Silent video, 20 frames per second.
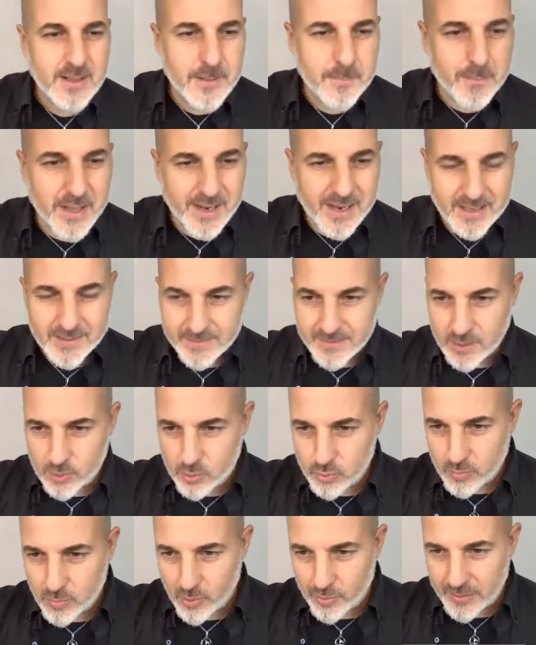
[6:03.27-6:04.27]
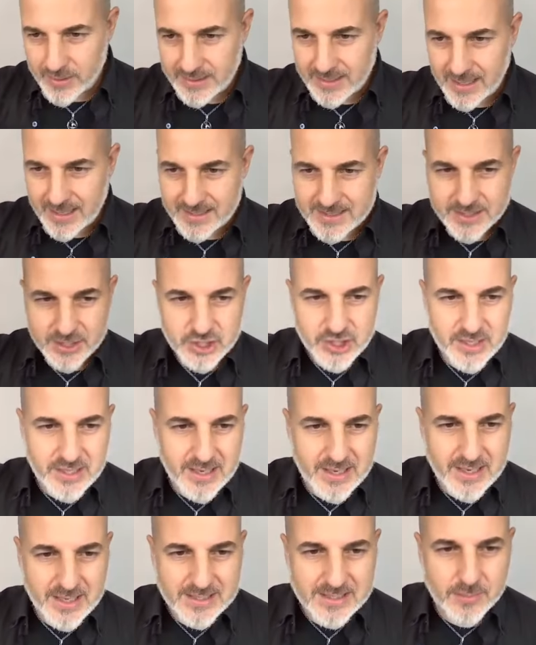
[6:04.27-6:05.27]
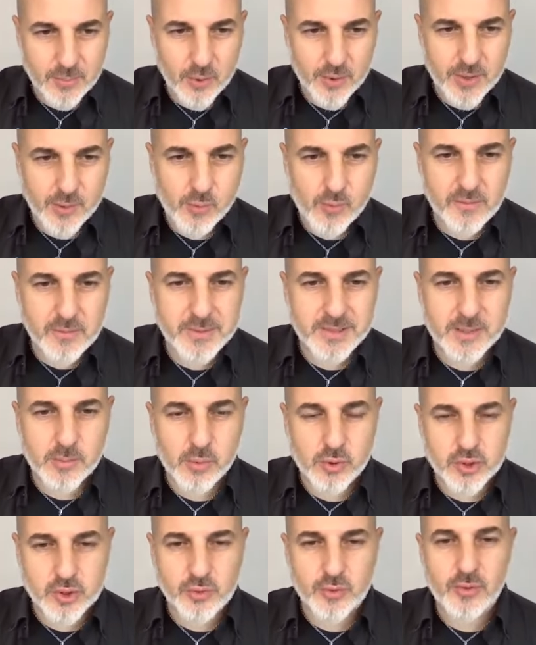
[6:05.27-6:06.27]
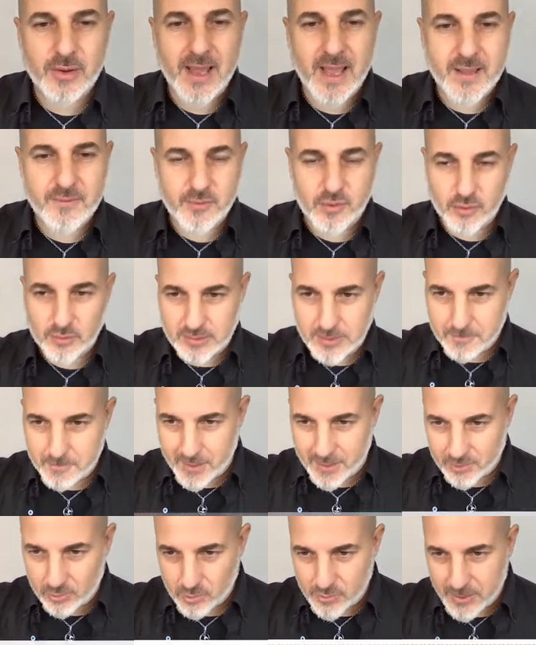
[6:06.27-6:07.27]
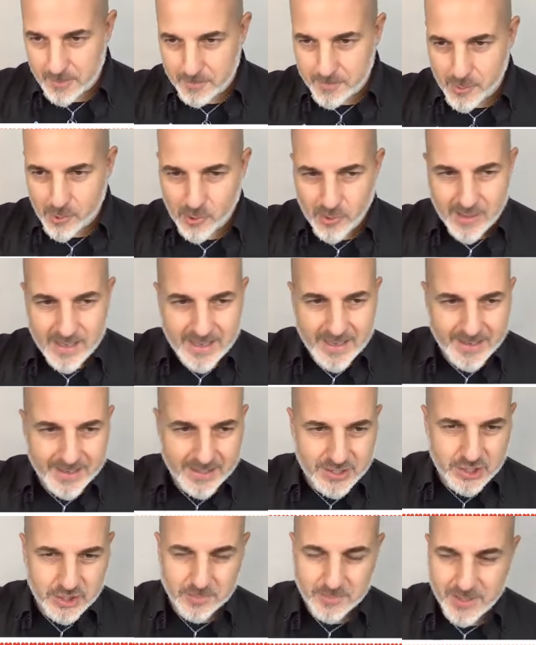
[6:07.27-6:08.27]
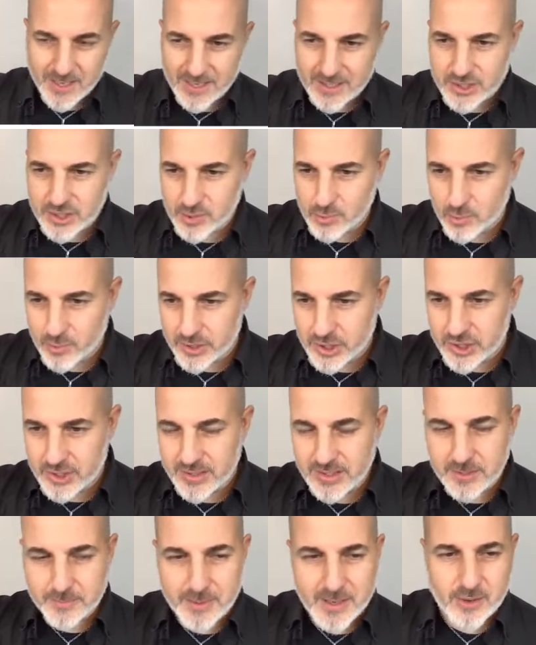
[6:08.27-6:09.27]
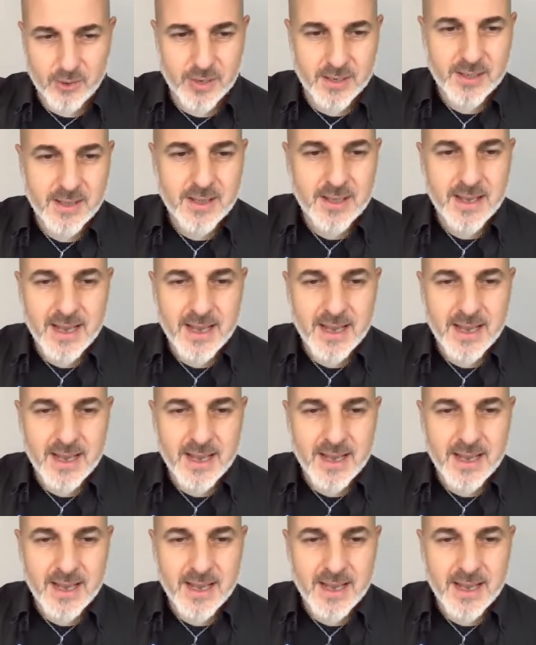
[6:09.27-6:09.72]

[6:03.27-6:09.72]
Miranda, good morning dalla Sicilia. Simona, nuovamente buongiorno live con temperatura polare, ci piace, i cuoricini di Paola.